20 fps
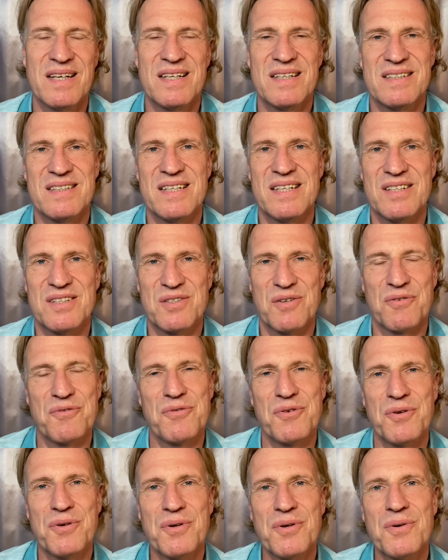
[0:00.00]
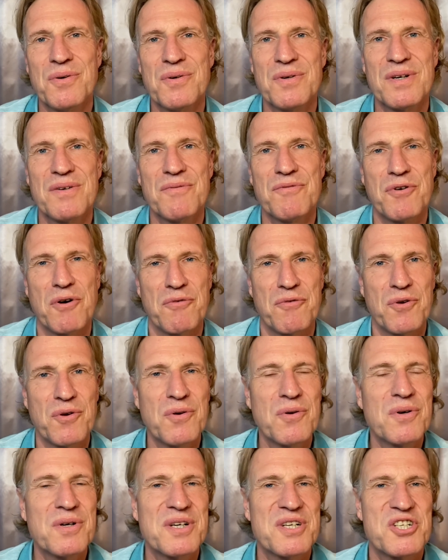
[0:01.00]
sich zur Verfügung,
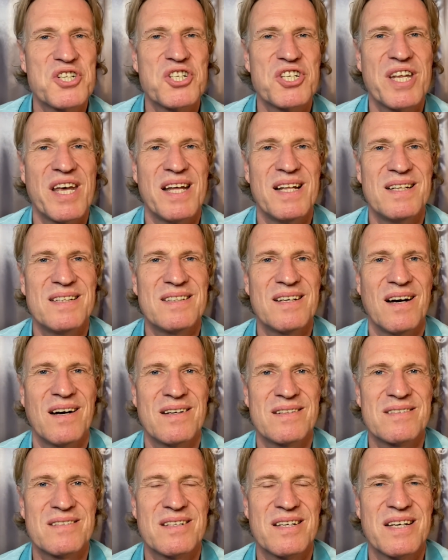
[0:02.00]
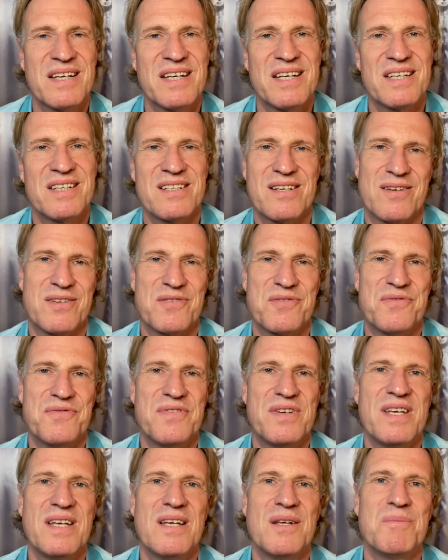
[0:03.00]
Verfügung gestellt hat, dass
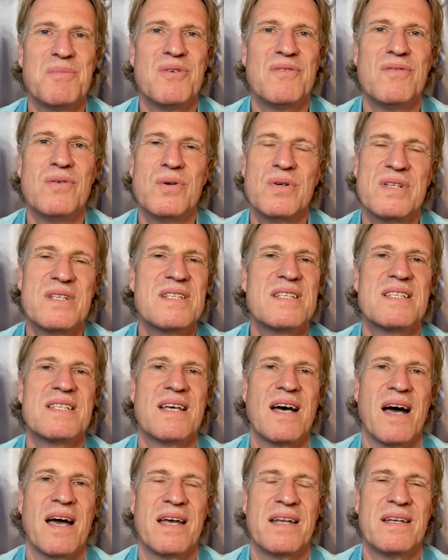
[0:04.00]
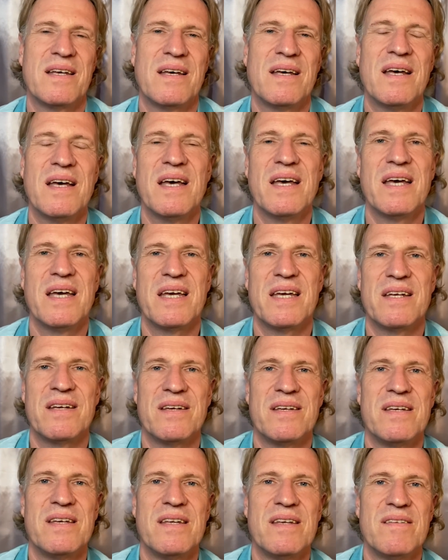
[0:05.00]
viele Bewusstseine
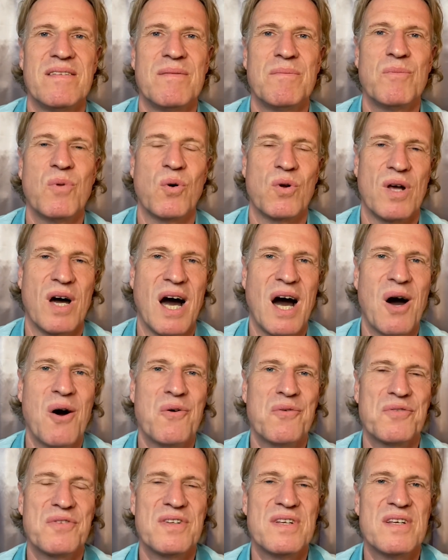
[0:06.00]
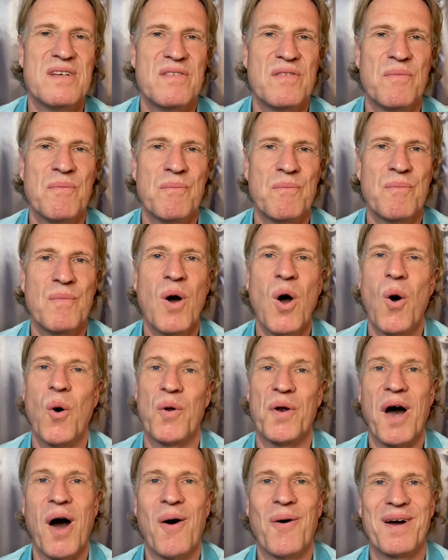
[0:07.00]
in diesem oder auf diesem
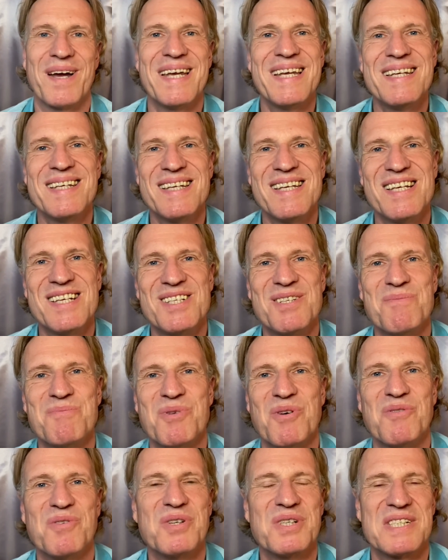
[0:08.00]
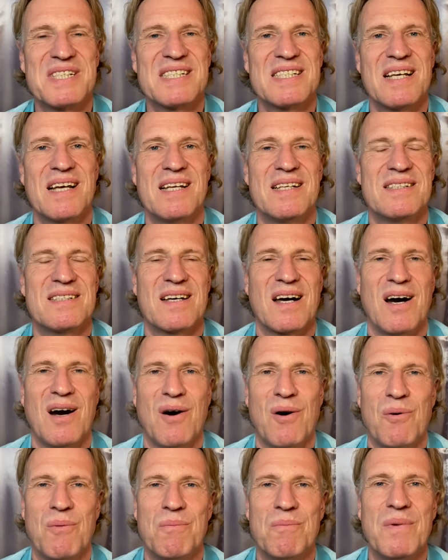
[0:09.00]
oder auch in diesem
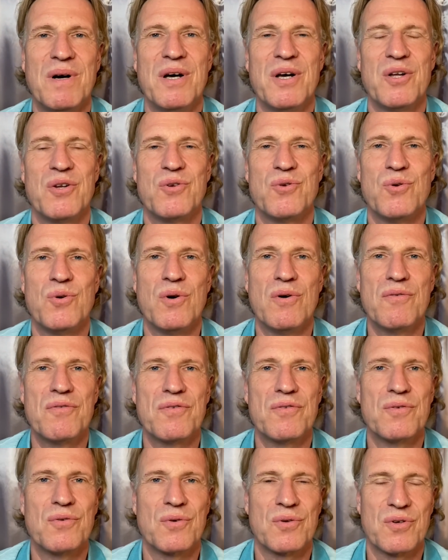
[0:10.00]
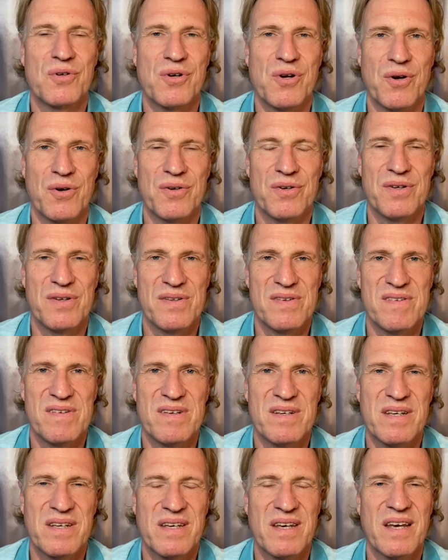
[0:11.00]
Bewusstseinsraum dürfen und können
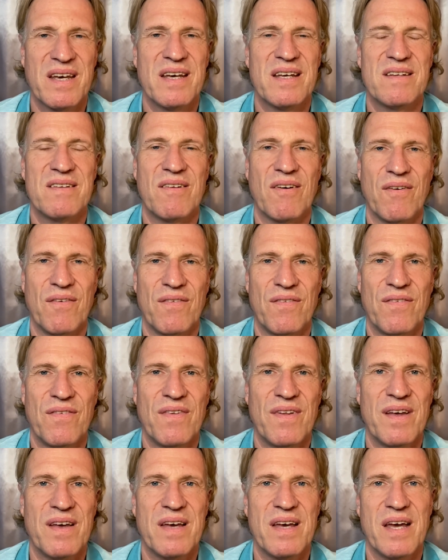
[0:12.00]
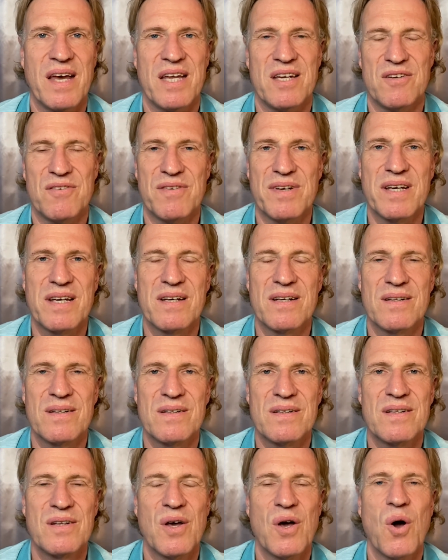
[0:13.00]
sich dann
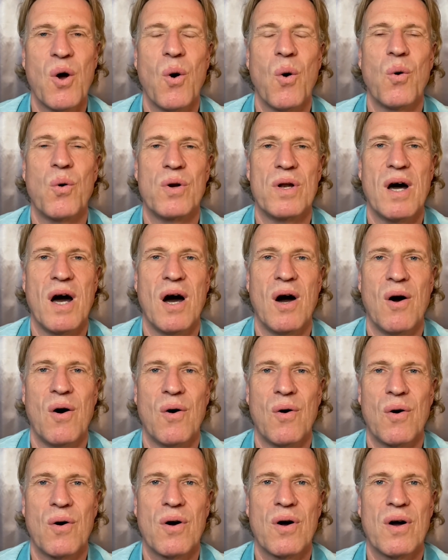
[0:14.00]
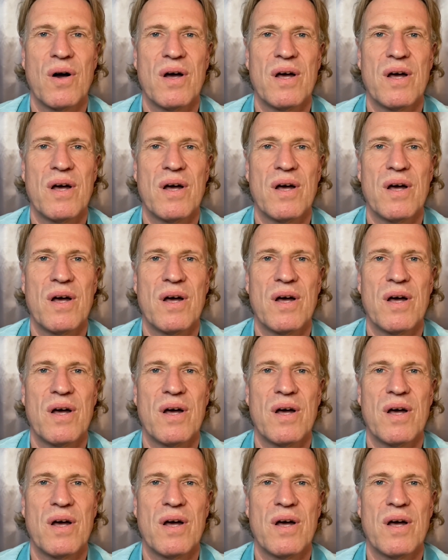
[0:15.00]
entwickeln oder auch